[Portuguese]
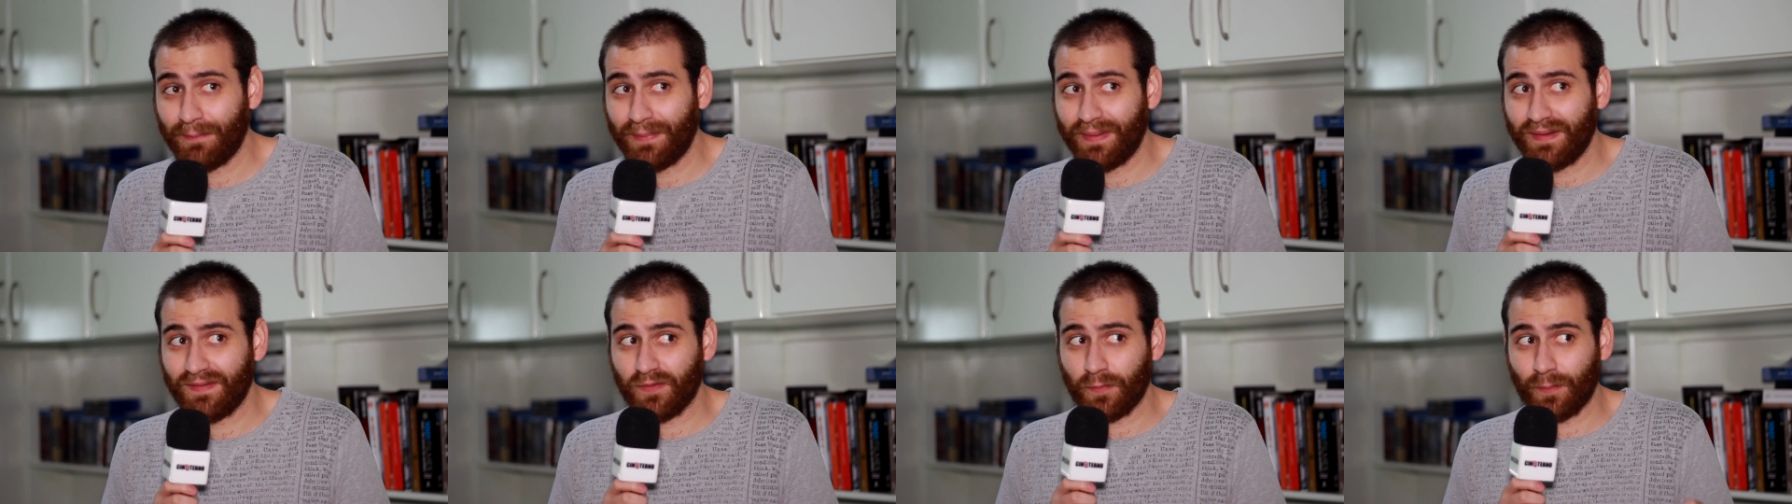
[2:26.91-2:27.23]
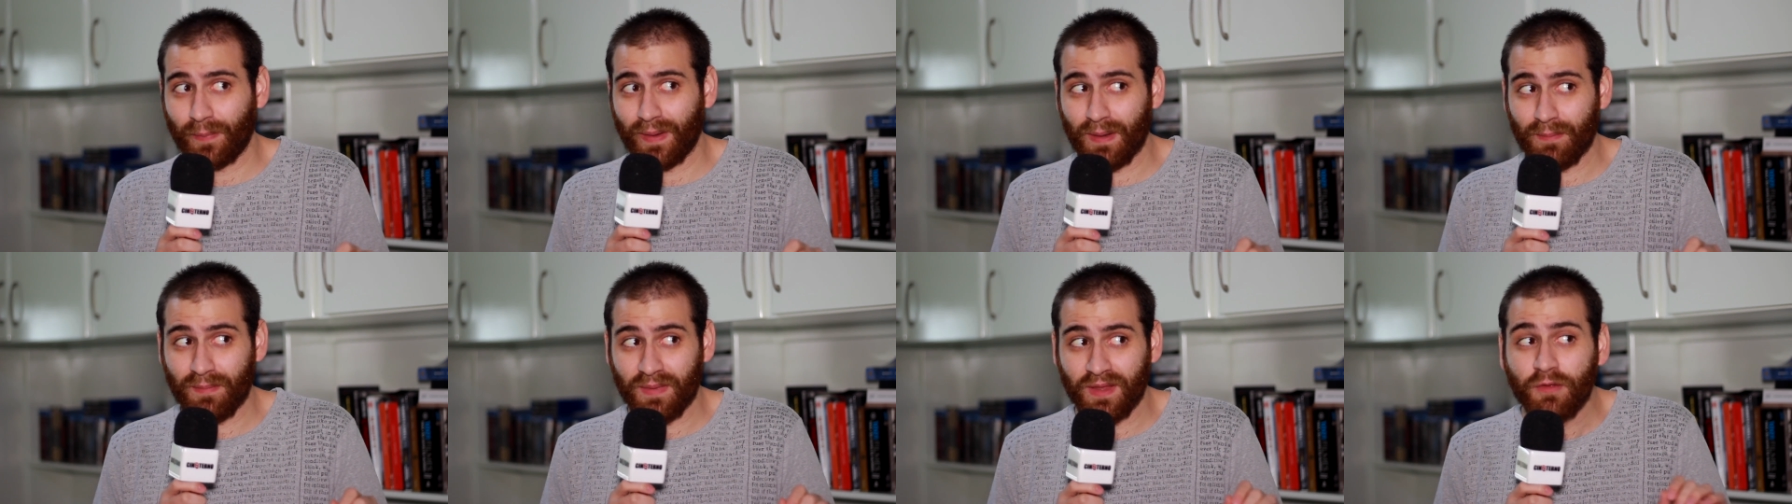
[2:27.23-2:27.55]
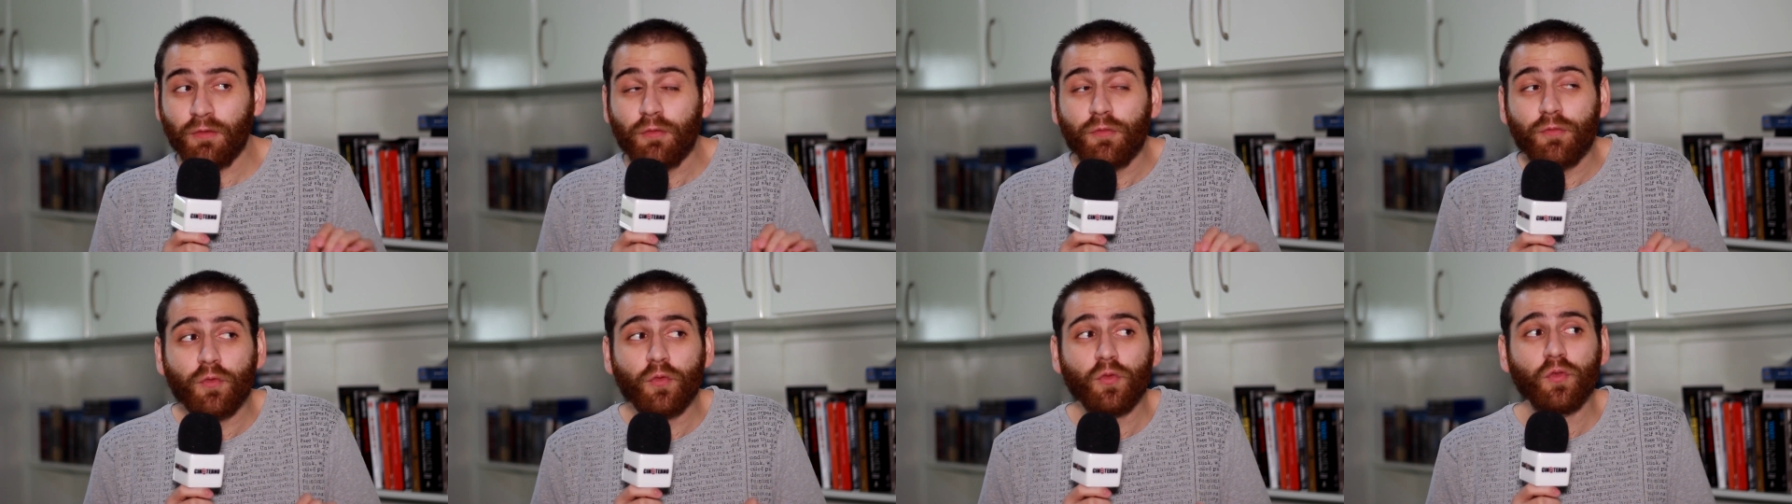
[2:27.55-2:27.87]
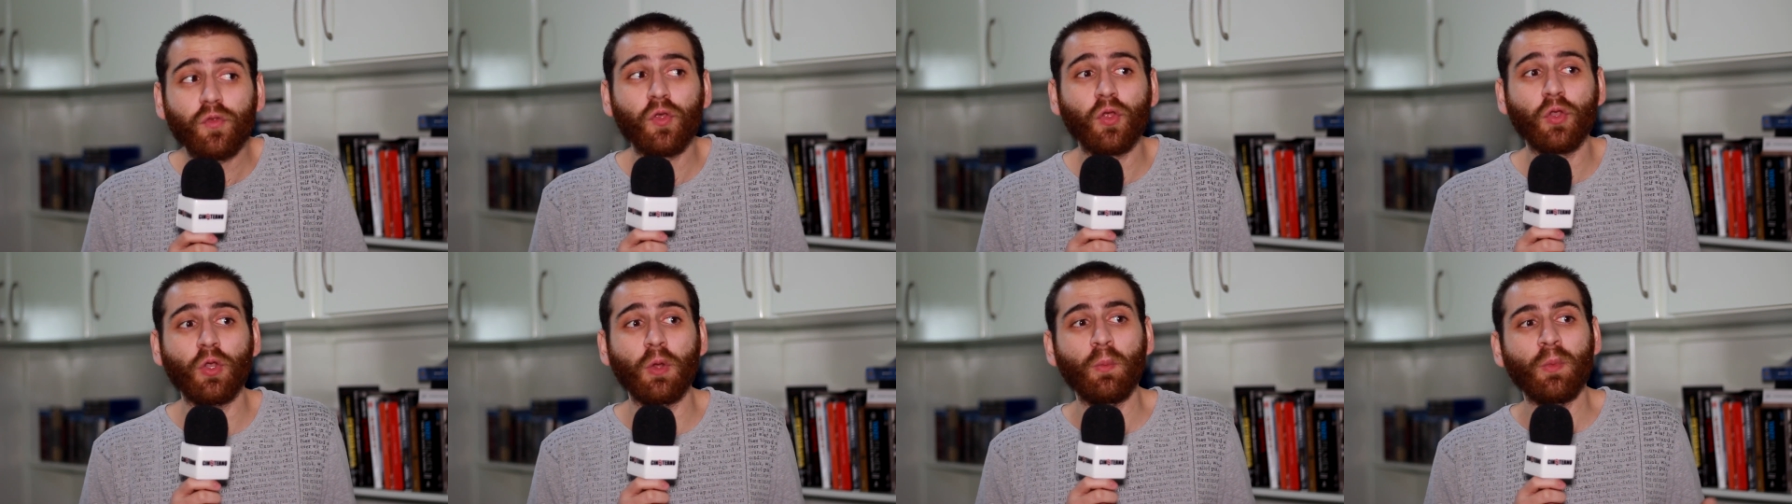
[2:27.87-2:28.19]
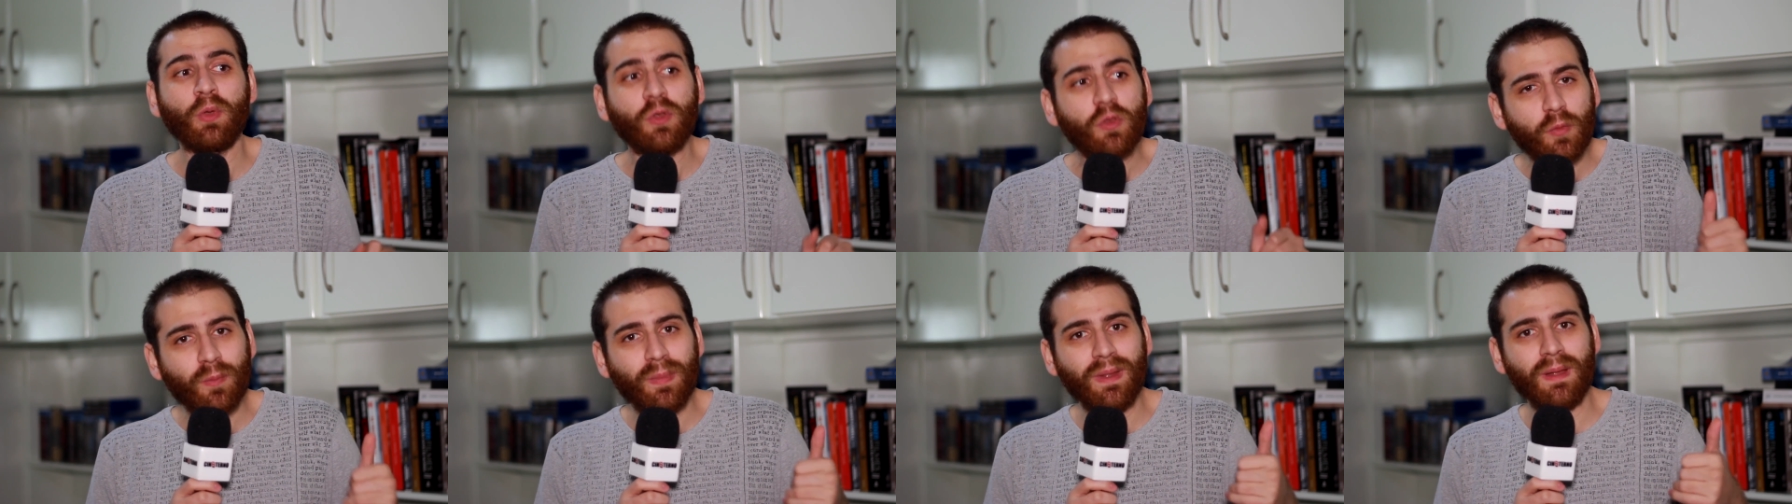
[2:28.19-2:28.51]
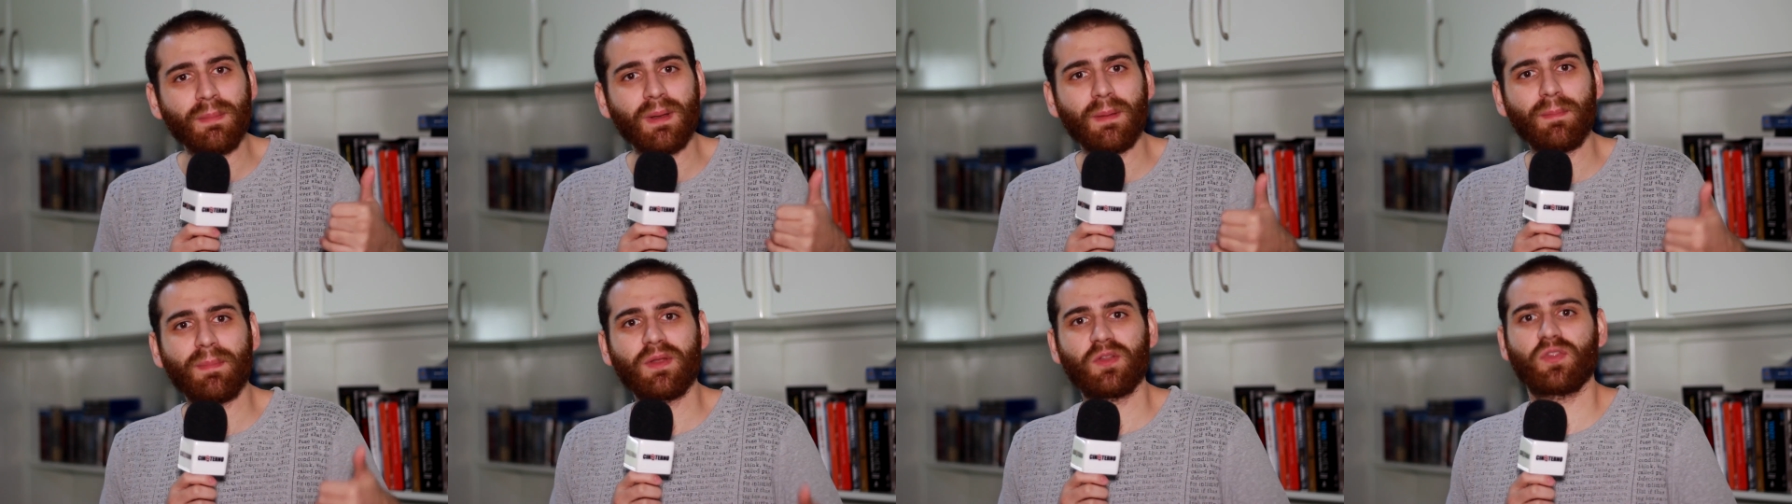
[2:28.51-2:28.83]
mas para mim funcionou muito bem
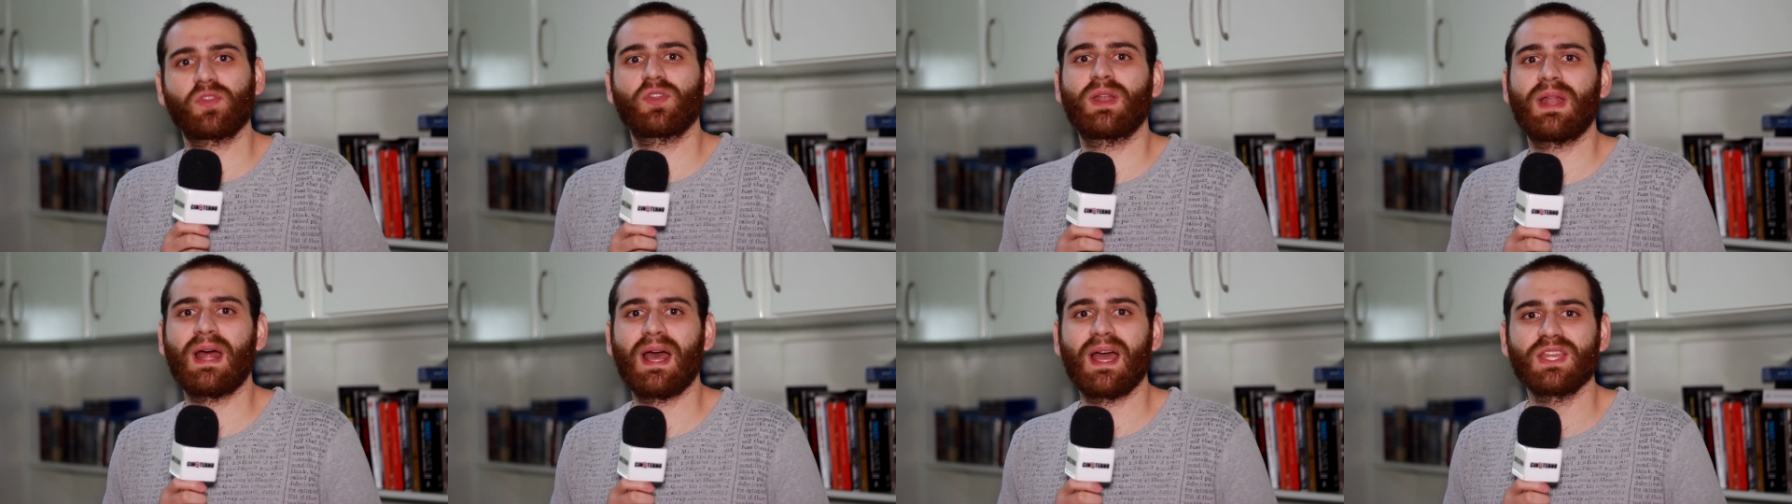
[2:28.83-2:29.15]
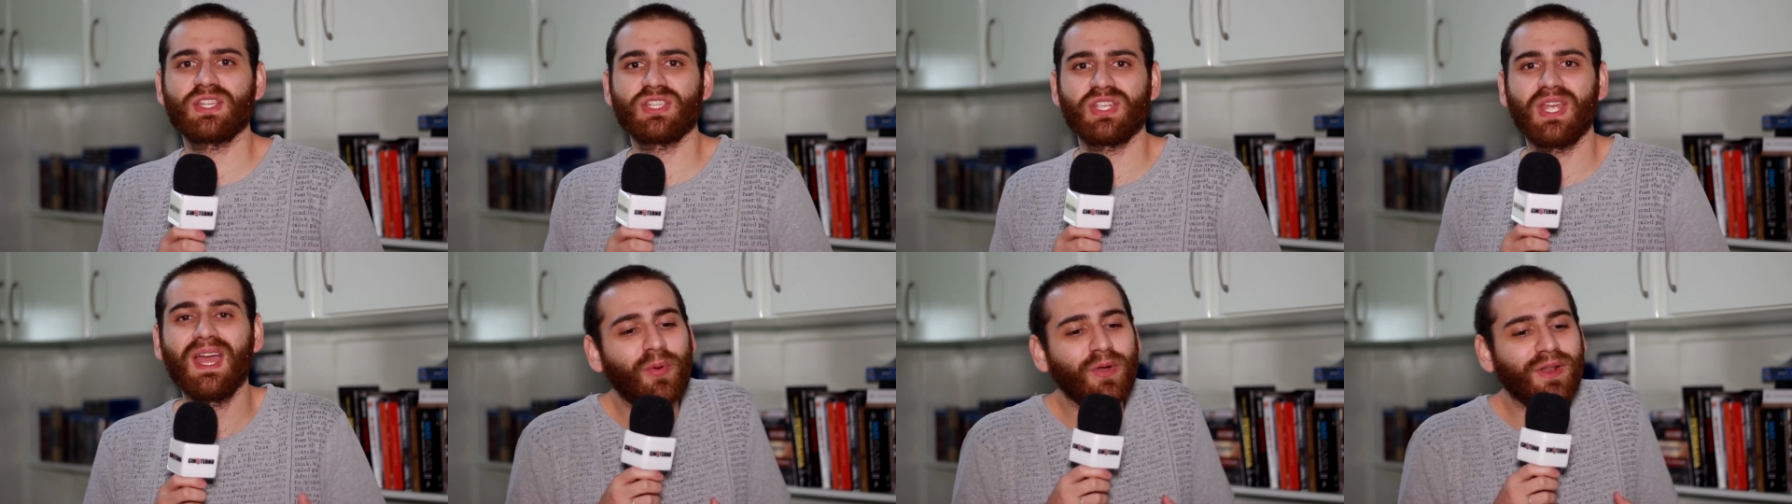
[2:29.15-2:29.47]
para personagem,